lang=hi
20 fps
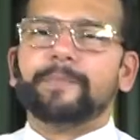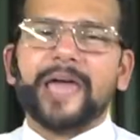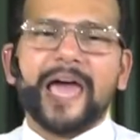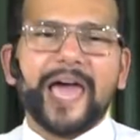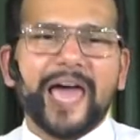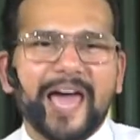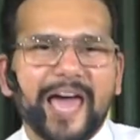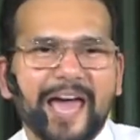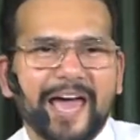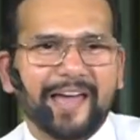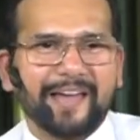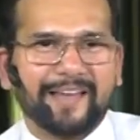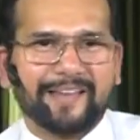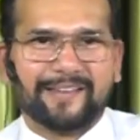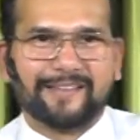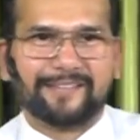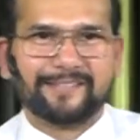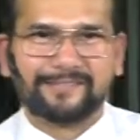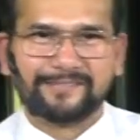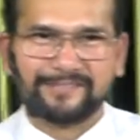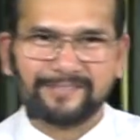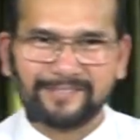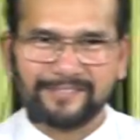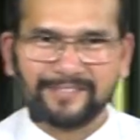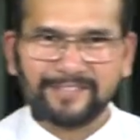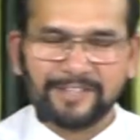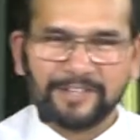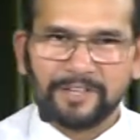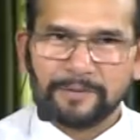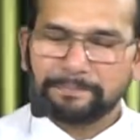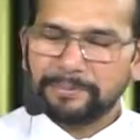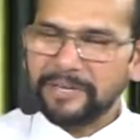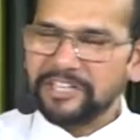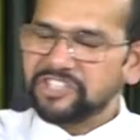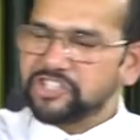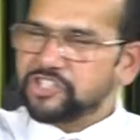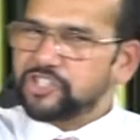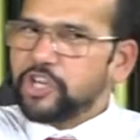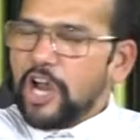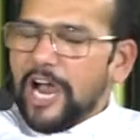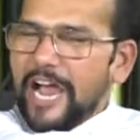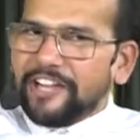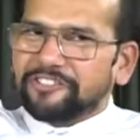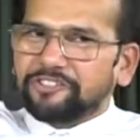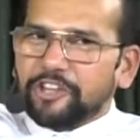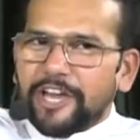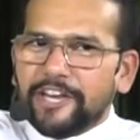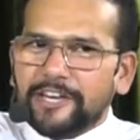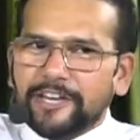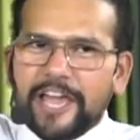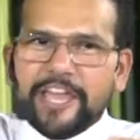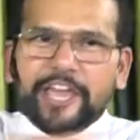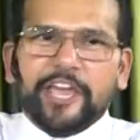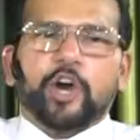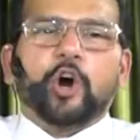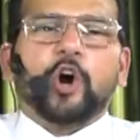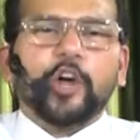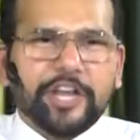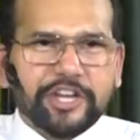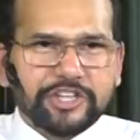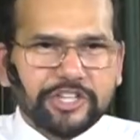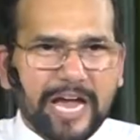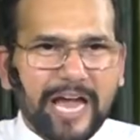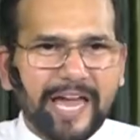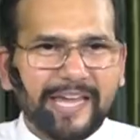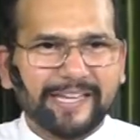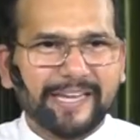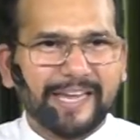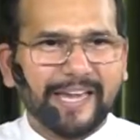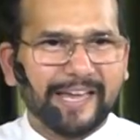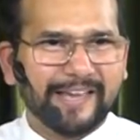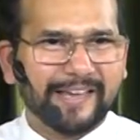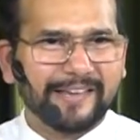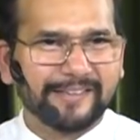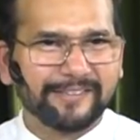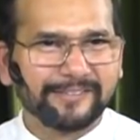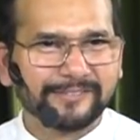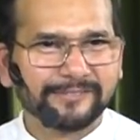में पंचायतें नहीं होनी चाहिए